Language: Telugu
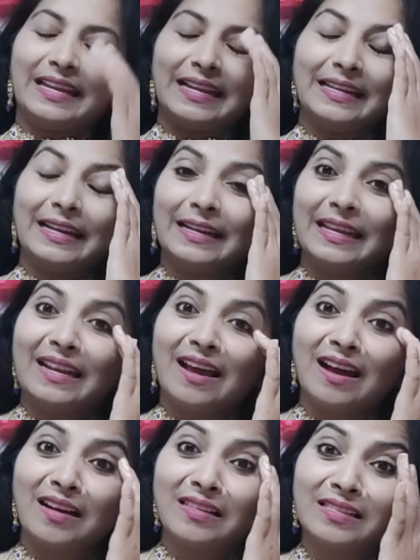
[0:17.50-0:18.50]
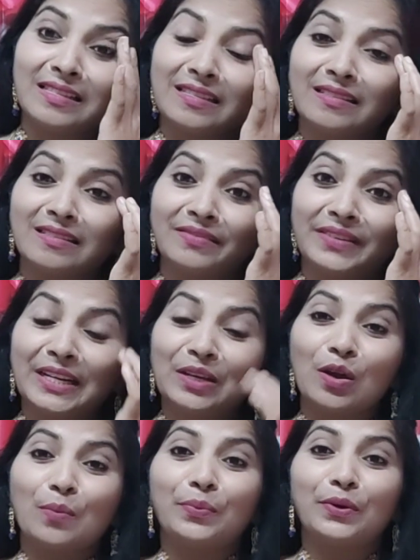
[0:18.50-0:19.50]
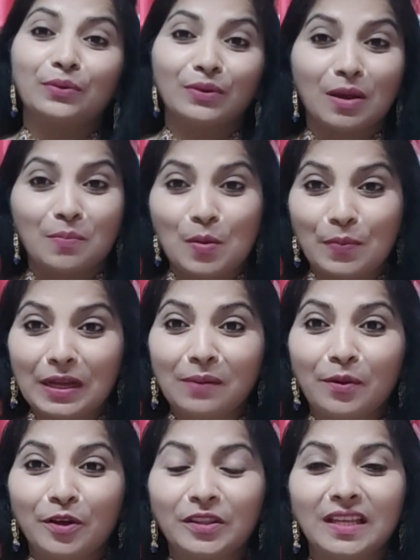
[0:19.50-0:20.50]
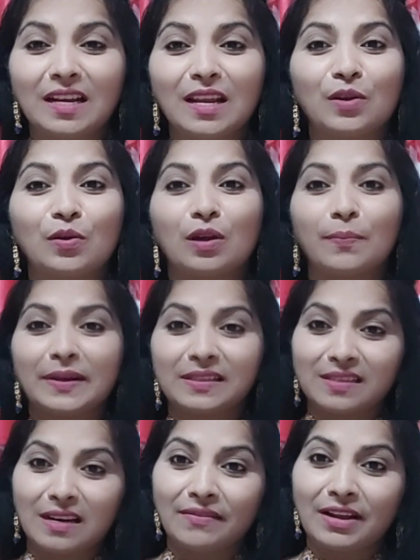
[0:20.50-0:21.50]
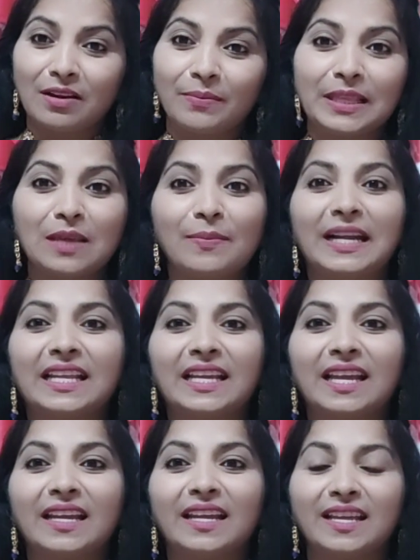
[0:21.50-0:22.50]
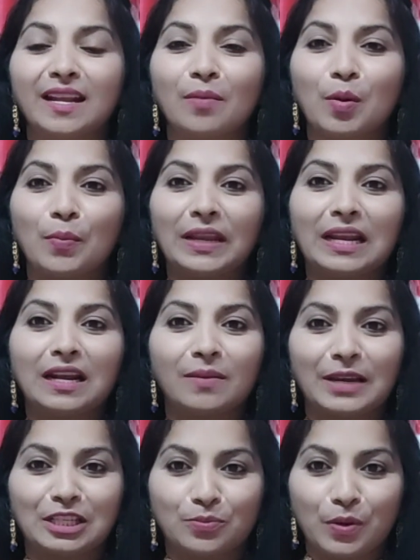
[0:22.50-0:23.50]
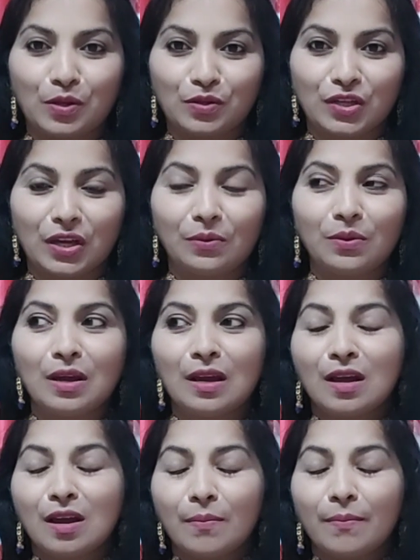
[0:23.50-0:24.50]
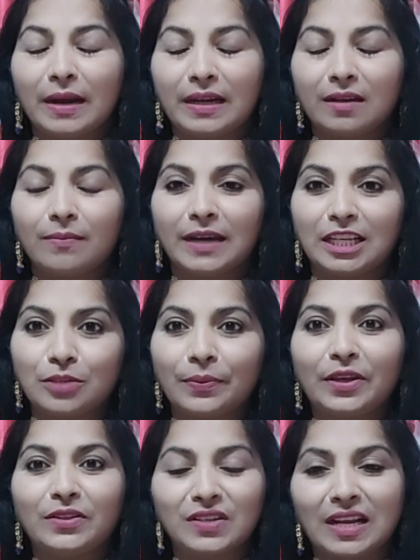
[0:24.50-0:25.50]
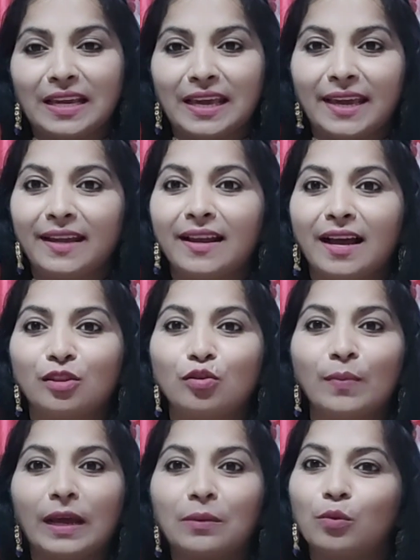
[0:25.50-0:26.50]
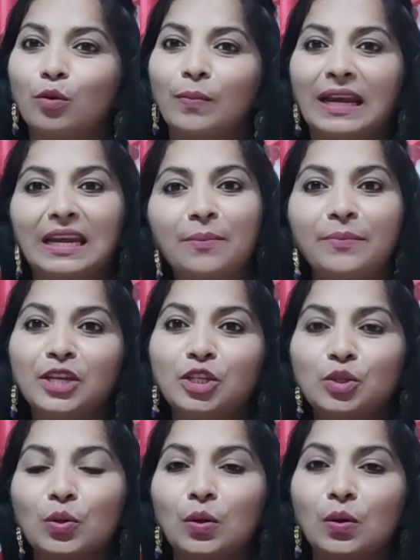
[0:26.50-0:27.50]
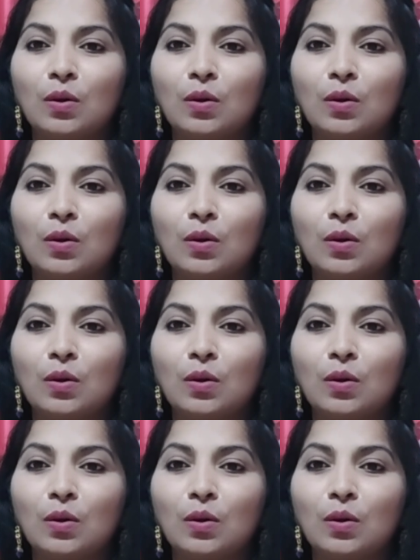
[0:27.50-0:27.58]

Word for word: ఏంటంటే లాస్ట్ వీడియో అప్పుడు నా మొబైల్ పోయింది నేను ఒక పర్సనల్ వర్క్ మీద బయటకు వెళ్ళి నా మొబైల్ అక్కడ మర్చిపోయి వచ్చాను బట్ మర్చిపోయొచ్చిన ఏం కాదు మనము మళ్ళీ మీషోలో